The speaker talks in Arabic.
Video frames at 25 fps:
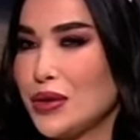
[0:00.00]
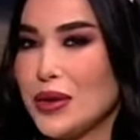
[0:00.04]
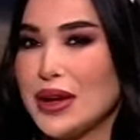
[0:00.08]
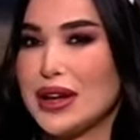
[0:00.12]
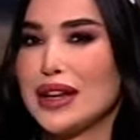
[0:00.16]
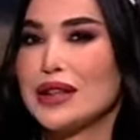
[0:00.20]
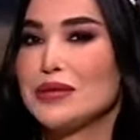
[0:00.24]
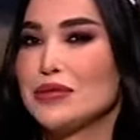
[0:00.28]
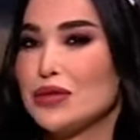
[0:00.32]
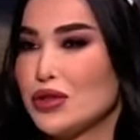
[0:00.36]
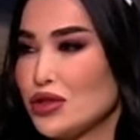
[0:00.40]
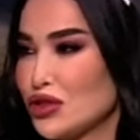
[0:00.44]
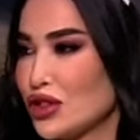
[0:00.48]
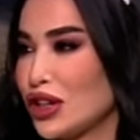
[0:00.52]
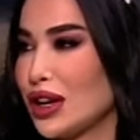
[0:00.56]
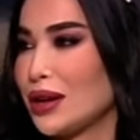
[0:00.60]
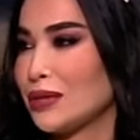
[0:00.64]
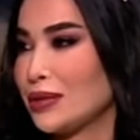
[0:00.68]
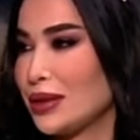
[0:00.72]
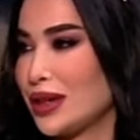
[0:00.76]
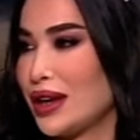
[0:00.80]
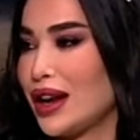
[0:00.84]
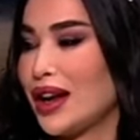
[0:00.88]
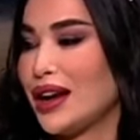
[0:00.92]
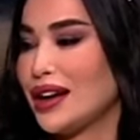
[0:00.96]
ويا ريت برجع
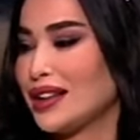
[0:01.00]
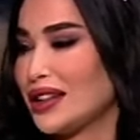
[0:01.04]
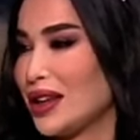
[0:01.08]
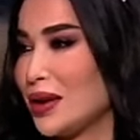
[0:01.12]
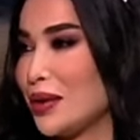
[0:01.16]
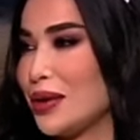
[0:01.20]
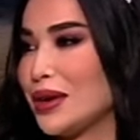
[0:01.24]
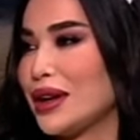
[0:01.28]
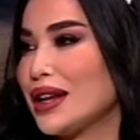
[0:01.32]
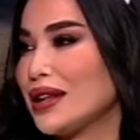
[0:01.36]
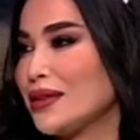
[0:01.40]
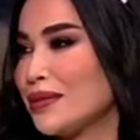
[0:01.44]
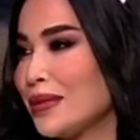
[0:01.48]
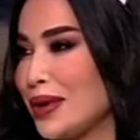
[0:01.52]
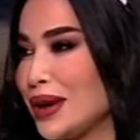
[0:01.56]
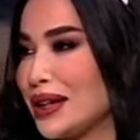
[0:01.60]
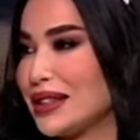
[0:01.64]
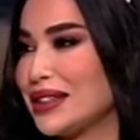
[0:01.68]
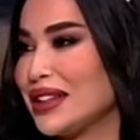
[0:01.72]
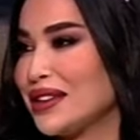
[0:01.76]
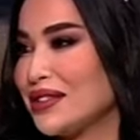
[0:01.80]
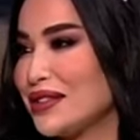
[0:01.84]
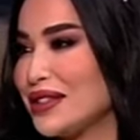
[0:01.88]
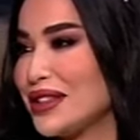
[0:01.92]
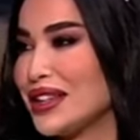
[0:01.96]
بتنعاد او يا ريت
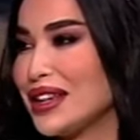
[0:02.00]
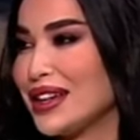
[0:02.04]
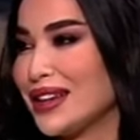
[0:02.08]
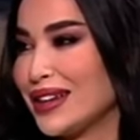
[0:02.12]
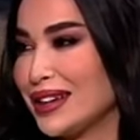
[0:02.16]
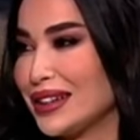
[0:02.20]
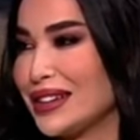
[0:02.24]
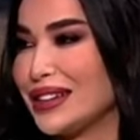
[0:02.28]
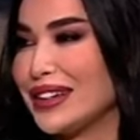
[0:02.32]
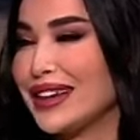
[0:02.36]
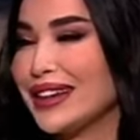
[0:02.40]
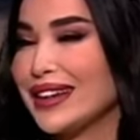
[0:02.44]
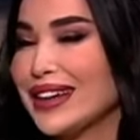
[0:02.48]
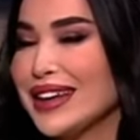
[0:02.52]
بعدنا فيها يعني.